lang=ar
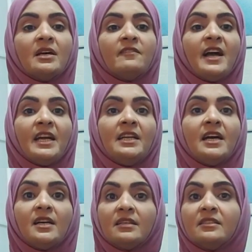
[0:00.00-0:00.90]

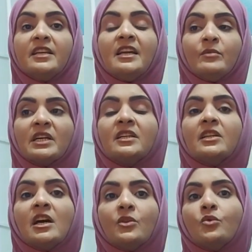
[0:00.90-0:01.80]
فاعله دائما كنا
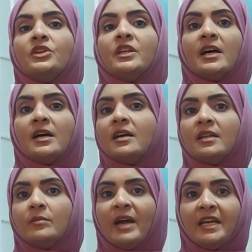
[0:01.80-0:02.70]
نلاحظوا ان
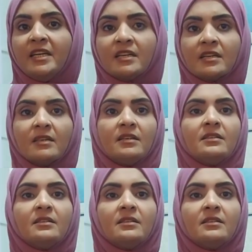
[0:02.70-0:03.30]
المعايير